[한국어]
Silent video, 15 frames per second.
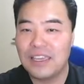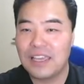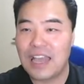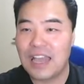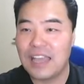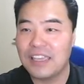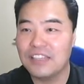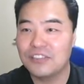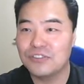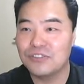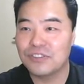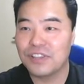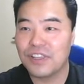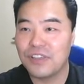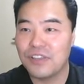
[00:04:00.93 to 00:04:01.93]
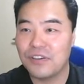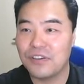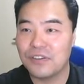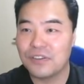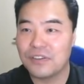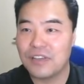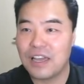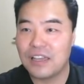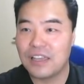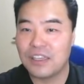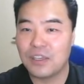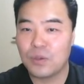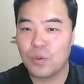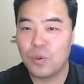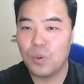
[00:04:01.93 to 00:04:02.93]
강이 흐르고 있네요. 강이
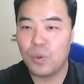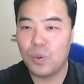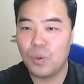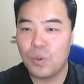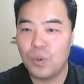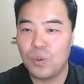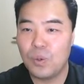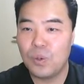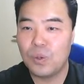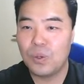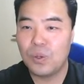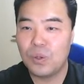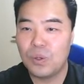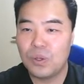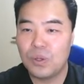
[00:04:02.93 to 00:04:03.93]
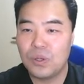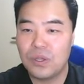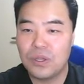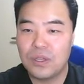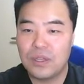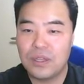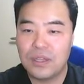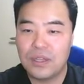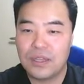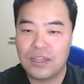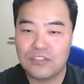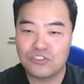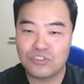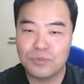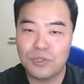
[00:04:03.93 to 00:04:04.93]
있고,
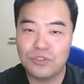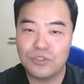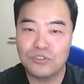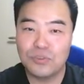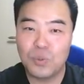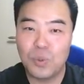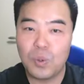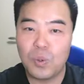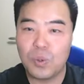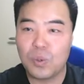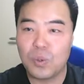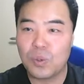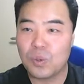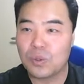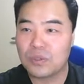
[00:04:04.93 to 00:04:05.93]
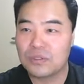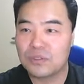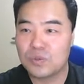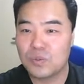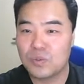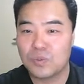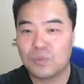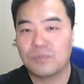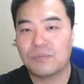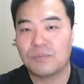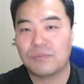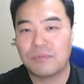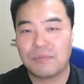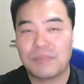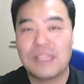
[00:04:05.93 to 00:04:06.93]
강 주변으로 좀
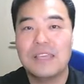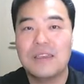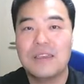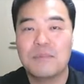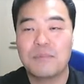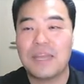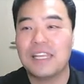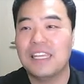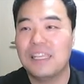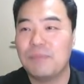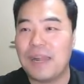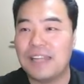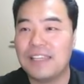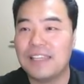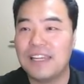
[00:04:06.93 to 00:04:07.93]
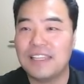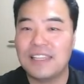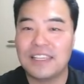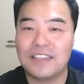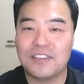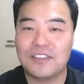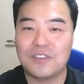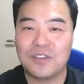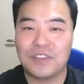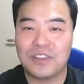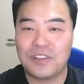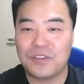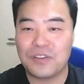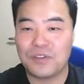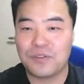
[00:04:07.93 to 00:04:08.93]
많이 발달이 되어 있는 것
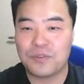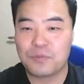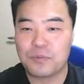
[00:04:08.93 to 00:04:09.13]
같아요.